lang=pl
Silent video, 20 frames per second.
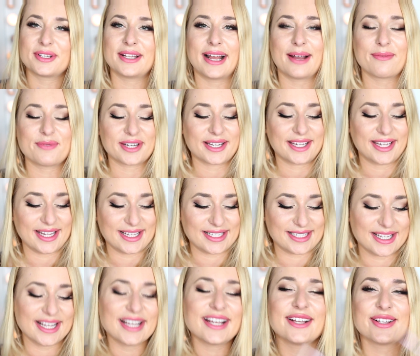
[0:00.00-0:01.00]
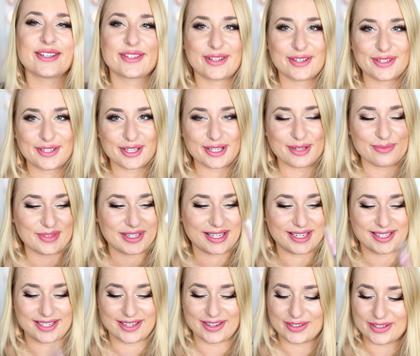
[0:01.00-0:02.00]
myślałam, że Kiss
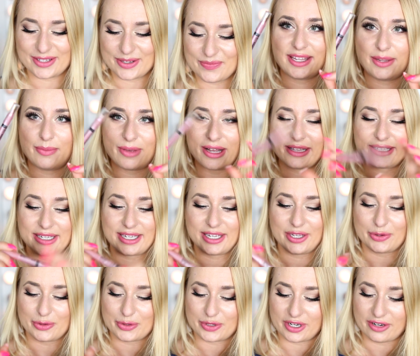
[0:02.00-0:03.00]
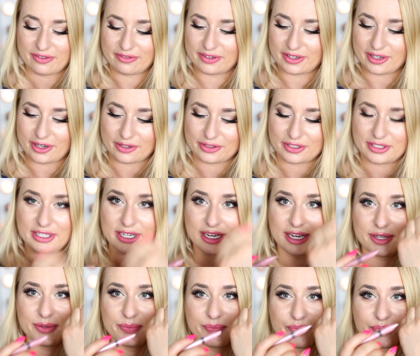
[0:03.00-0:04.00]
170 i ma taki różowy
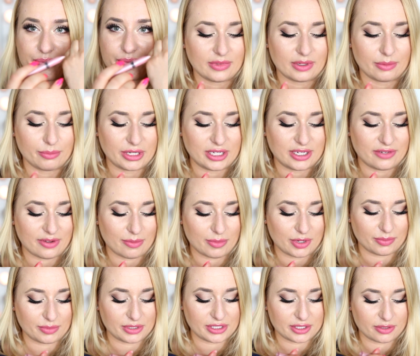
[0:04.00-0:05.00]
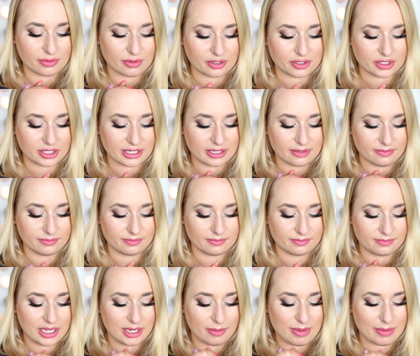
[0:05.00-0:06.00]
odcień. Będę Wam robić słocze
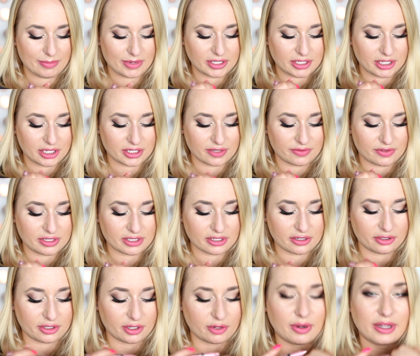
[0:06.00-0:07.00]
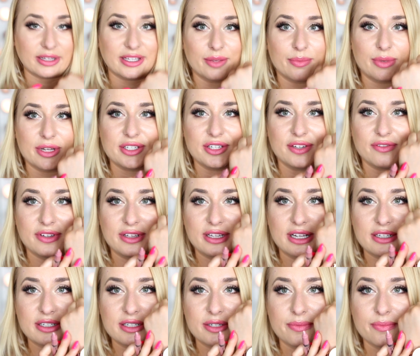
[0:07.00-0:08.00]
i mam nadzieję, że wszystko dokładnie będzie
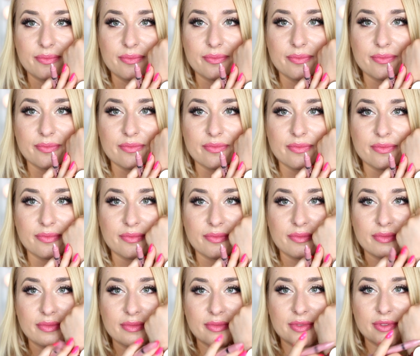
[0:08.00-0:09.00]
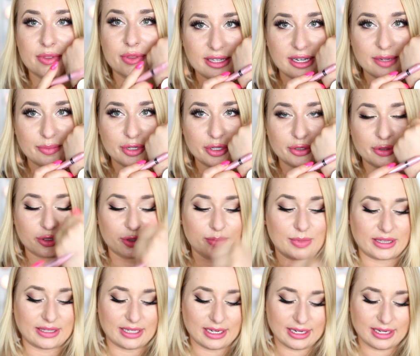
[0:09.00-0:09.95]
widać. Ten produkt ma